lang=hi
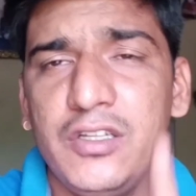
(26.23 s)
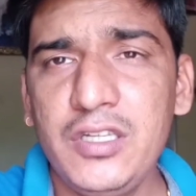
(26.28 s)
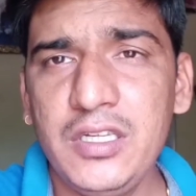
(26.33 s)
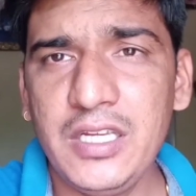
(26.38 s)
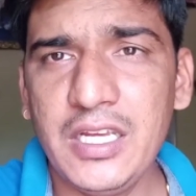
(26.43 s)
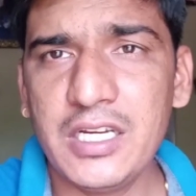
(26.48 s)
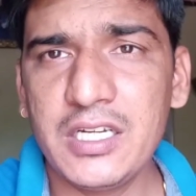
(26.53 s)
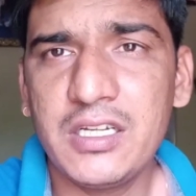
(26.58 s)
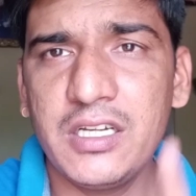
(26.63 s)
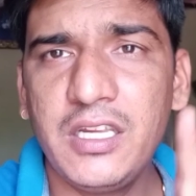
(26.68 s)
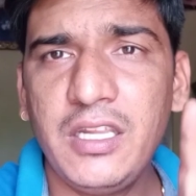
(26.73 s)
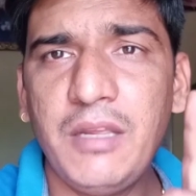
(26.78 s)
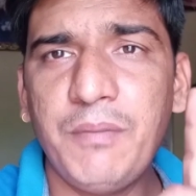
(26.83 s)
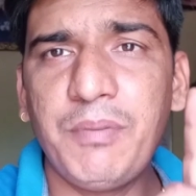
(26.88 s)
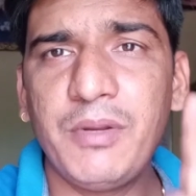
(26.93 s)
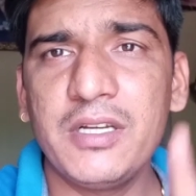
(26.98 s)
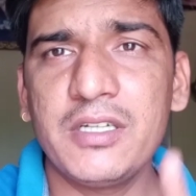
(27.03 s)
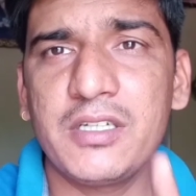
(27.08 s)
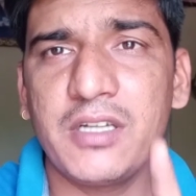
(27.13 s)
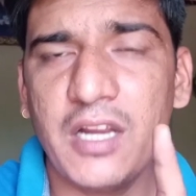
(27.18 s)
जी
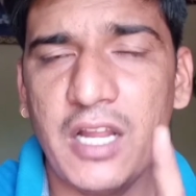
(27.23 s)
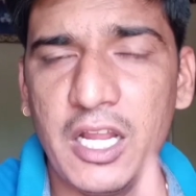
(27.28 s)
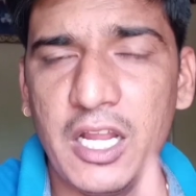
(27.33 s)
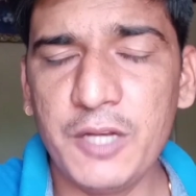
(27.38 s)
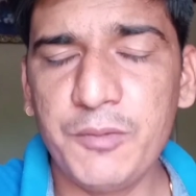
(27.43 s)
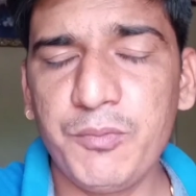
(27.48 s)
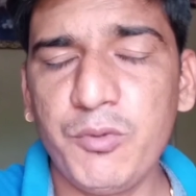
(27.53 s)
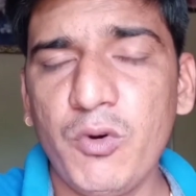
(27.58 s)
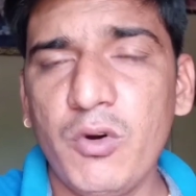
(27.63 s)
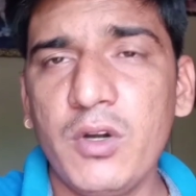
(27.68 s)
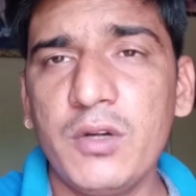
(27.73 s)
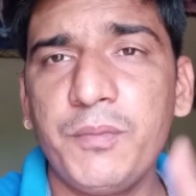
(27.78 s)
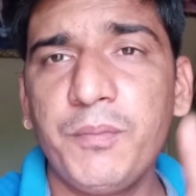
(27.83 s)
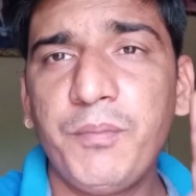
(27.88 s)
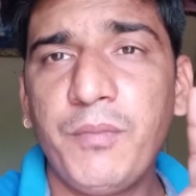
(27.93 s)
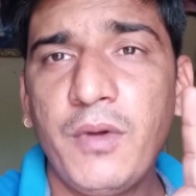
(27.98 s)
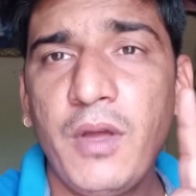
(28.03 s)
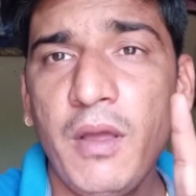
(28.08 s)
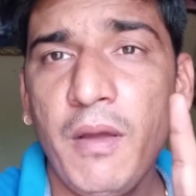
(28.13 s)
प्लस ट्रांसपोर्ट